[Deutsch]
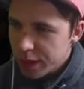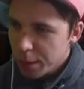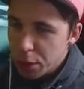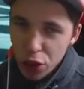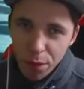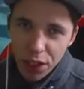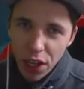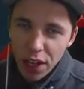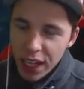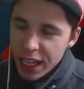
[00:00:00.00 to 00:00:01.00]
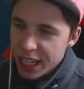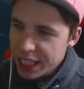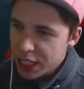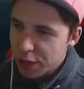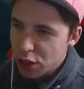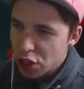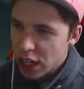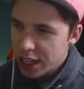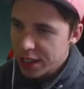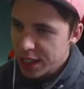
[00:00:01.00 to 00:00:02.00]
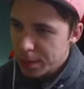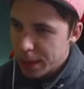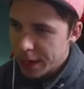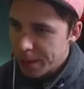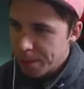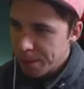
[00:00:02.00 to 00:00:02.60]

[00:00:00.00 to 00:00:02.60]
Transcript: Bestimmt wieder richtig viel Scheiße dabei.